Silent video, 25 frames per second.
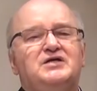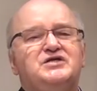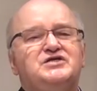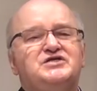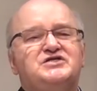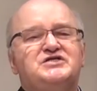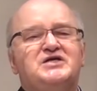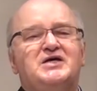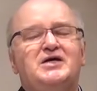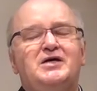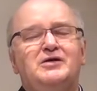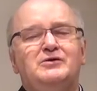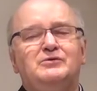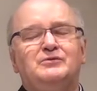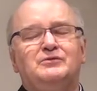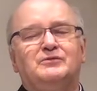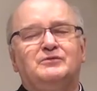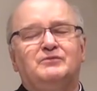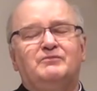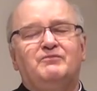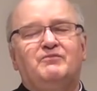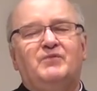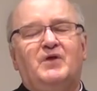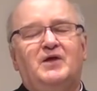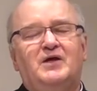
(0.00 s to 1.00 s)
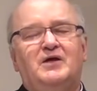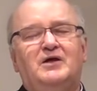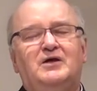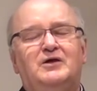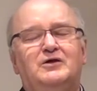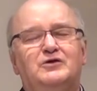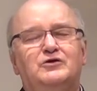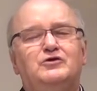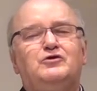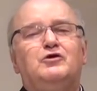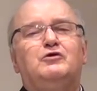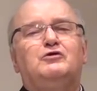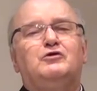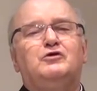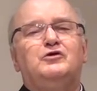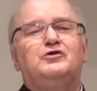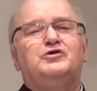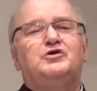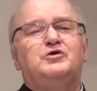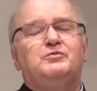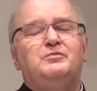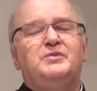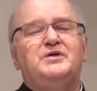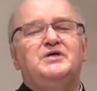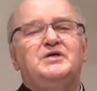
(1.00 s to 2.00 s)
celu,
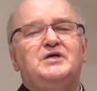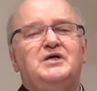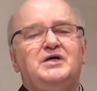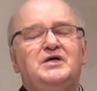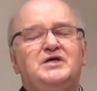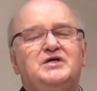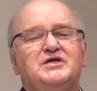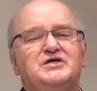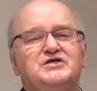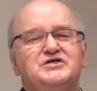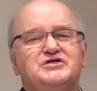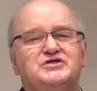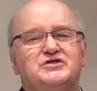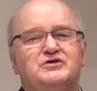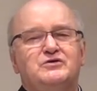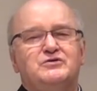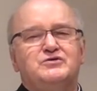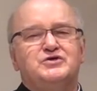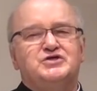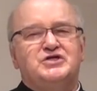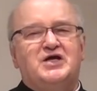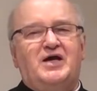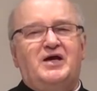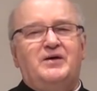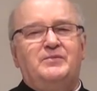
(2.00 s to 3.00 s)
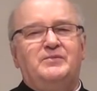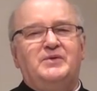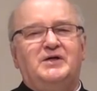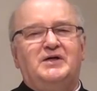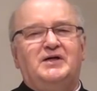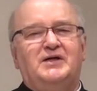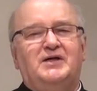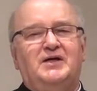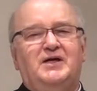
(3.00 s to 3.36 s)
dokąd my zdążamy